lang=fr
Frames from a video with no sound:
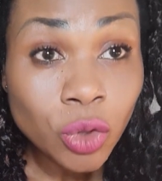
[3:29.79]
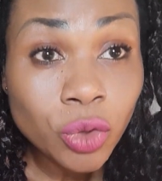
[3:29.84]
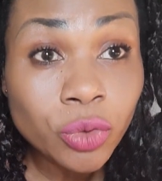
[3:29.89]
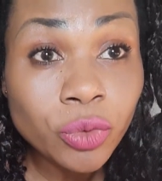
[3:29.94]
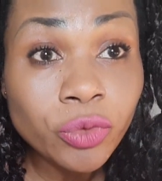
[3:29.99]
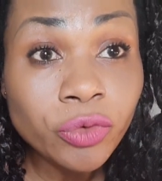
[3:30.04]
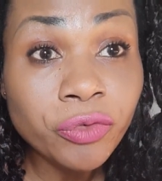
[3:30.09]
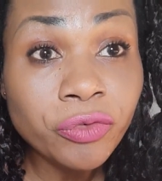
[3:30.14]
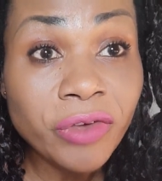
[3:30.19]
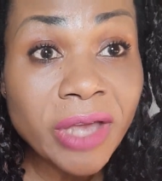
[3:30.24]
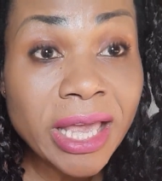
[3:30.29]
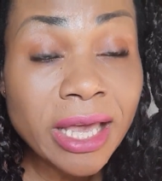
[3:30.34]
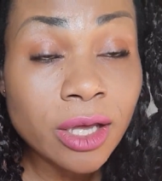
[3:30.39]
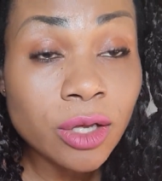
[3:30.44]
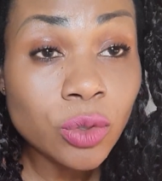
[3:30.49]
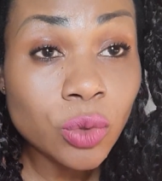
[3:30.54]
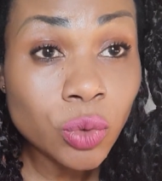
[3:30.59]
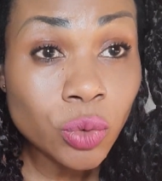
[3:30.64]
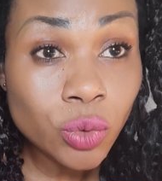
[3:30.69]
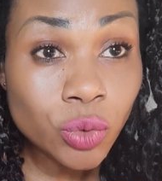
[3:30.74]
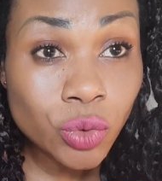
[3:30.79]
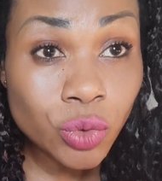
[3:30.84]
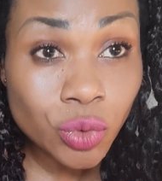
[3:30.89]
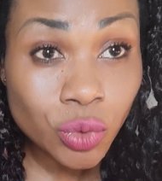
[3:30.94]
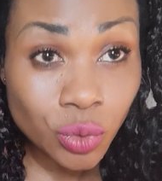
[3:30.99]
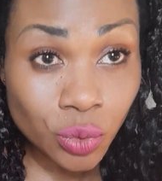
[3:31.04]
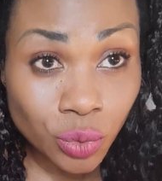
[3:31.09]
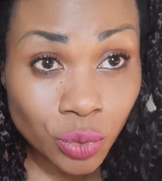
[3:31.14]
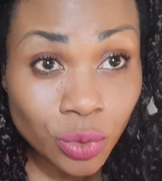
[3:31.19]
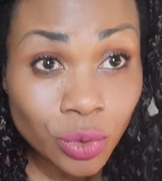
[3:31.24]
de faire le
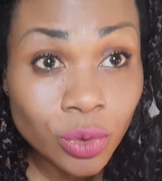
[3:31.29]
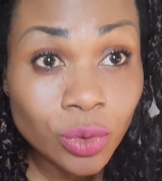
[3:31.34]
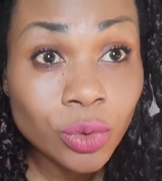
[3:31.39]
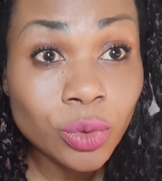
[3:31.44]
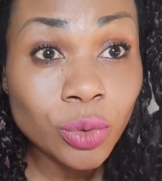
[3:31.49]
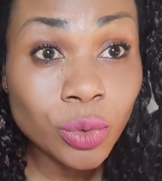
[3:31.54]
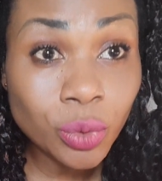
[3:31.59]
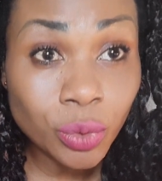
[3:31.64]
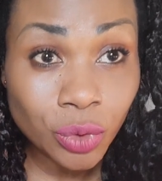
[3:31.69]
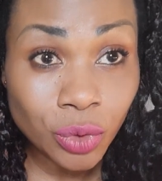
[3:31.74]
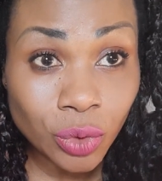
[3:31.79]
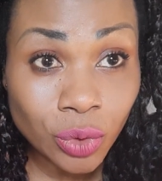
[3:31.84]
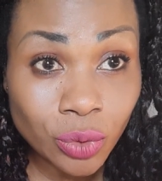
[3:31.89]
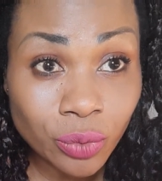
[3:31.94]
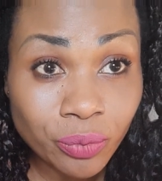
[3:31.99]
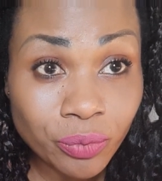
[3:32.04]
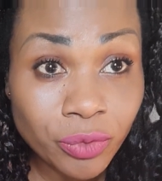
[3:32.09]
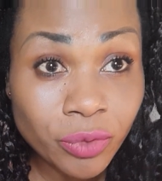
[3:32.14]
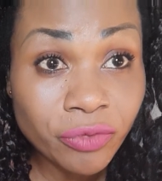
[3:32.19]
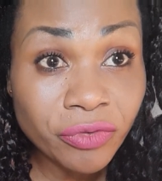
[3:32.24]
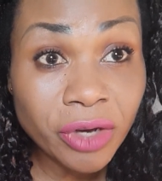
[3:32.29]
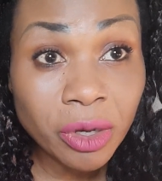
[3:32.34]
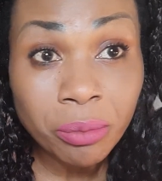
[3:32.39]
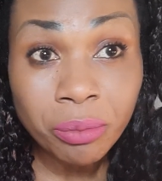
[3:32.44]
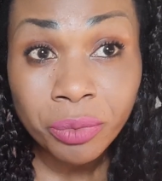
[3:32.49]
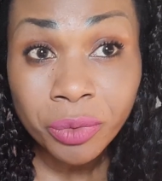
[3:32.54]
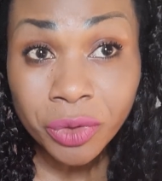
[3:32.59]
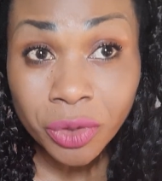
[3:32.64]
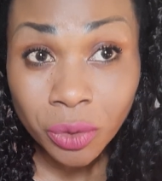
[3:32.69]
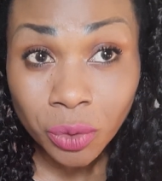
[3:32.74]
jus d'oignon, de faire
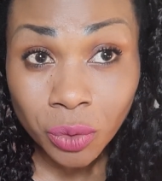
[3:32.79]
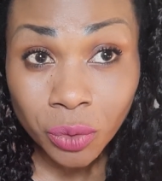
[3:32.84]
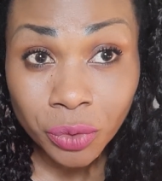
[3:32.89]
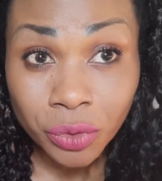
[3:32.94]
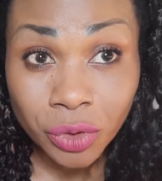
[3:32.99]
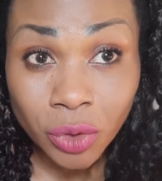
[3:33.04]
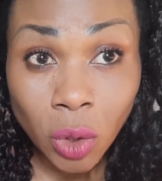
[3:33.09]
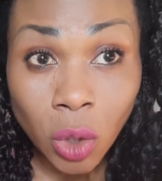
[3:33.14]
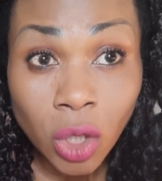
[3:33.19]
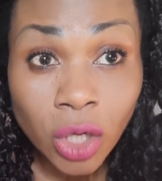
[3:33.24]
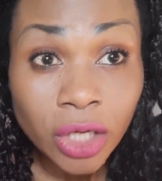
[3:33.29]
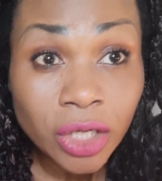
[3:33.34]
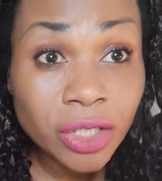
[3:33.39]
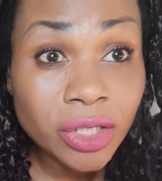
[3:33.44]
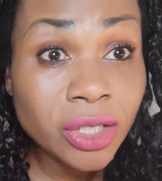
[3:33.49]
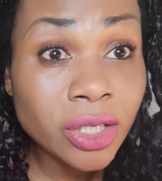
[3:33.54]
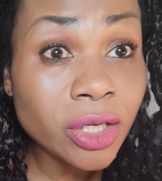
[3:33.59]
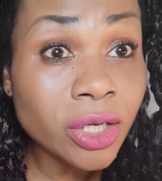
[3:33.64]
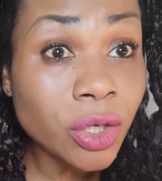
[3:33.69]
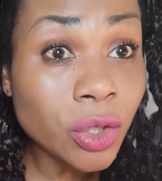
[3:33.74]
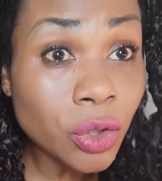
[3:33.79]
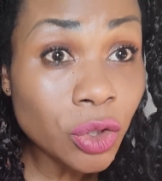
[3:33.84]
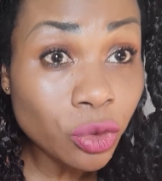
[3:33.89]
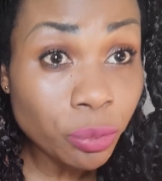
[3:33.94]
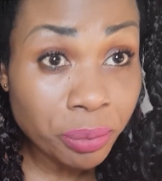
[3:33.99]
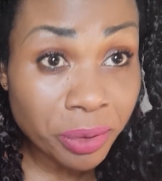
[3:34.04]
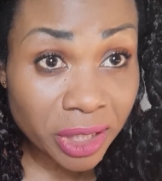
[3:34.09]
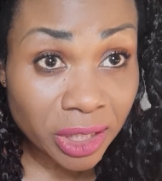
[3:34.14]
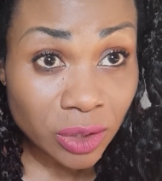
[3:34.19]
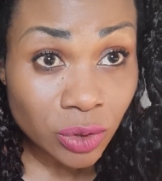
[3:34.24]
bouillir l'oignon, de
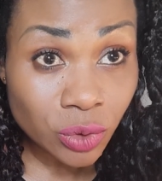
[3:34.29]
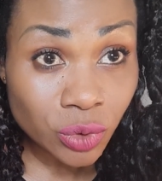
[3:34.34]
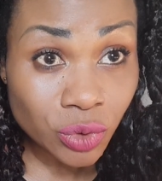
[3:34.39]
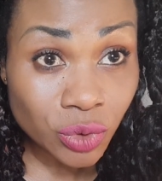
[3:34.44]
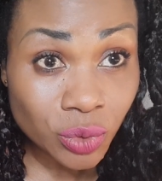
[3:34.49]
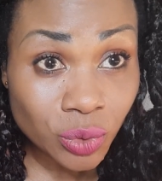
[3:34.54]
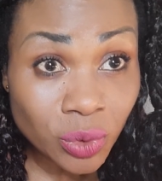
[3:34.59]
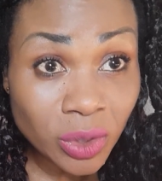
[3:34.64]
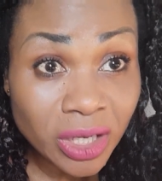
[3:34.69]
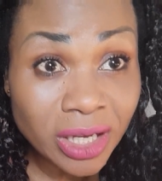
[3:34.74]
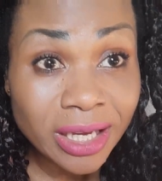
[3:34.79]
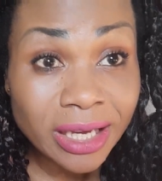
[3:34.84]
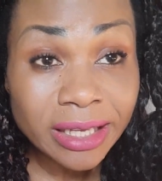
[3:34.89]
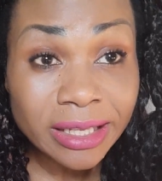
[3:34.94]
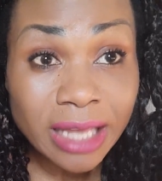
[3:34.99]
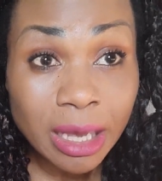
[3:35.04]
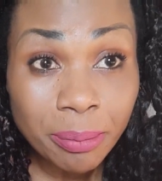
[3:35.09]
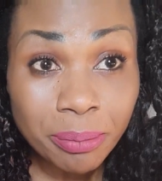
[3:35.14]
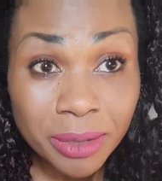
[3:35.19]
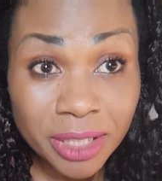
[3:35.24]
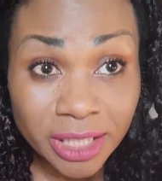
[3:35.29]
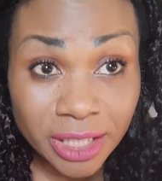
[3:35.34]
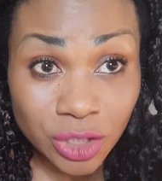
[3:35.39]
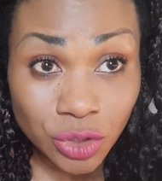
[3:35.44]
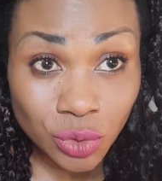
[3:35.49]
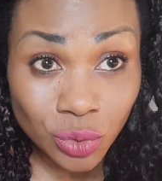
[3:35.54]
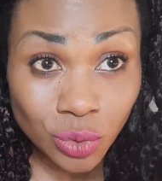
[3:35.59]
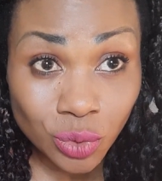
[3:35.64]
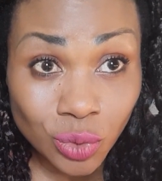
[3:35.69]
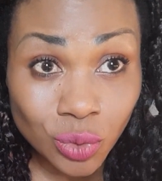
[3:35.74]
récupérer le jus et d'appliquer
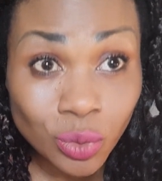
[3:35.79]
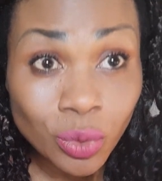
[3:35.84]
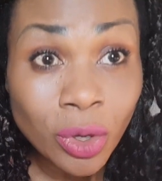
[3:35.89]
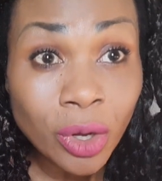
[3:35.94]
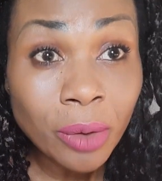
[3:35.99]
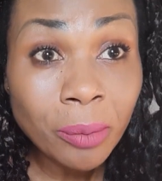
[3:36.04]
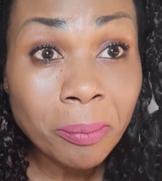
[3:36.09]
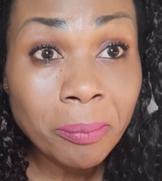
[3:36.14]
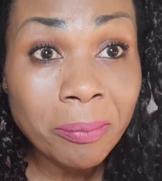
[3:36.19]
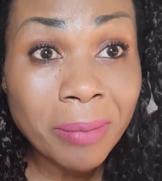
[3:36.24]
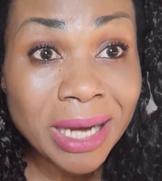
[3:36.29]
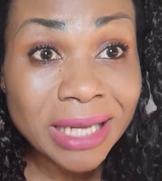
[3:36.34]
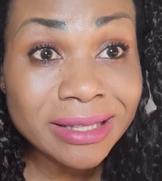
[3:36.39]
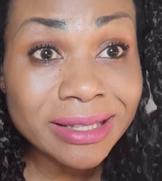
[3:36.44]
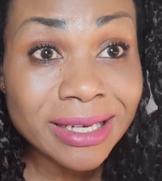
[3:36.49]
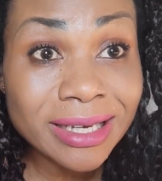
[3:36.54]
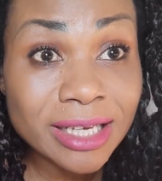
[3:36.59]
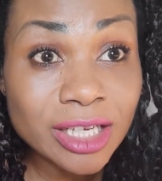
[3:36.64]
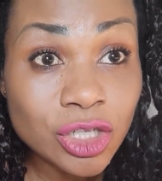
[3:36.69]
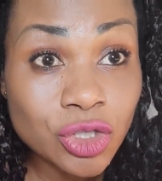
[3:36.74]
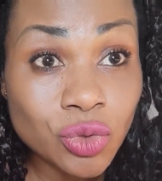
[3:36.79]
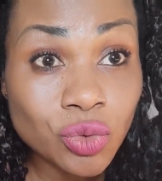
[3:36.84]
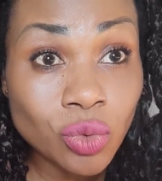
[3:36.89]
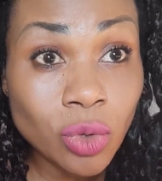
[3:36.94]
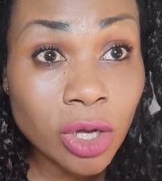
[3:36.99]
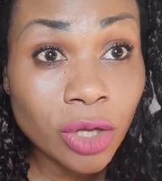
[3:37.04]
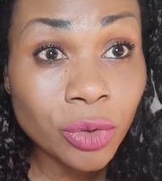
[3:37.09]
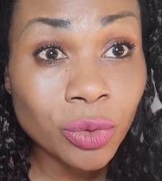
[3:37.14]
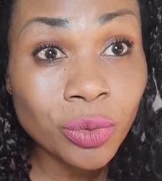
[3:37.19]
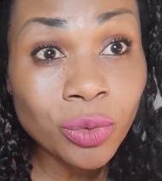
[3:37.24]
ce jus matin et
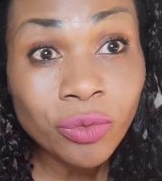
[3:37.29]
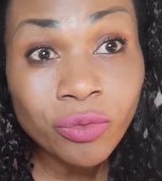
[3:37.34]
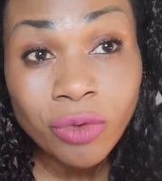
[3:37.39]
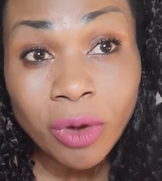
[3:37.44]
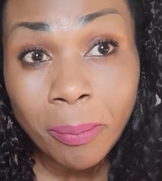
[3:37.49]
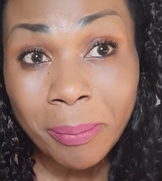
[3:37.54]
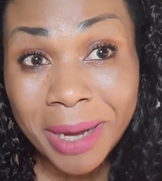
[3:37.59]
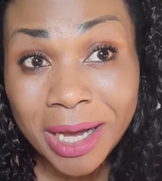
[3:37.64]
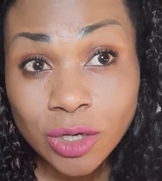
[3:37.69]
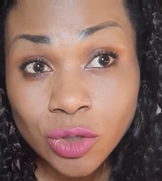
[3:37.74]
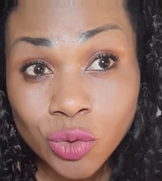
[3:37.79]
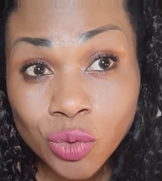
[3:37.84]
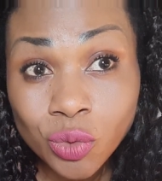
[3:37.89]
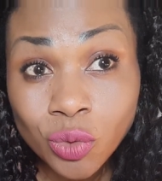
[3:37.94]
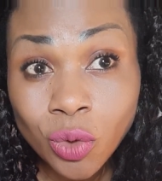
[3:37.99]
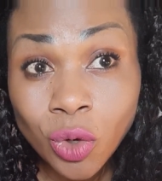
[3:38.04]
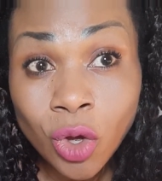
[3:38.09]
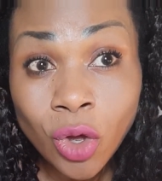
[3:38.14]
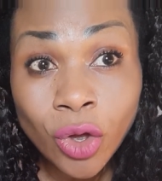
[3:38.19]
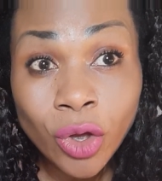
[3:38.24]
soir, deux fois par jour,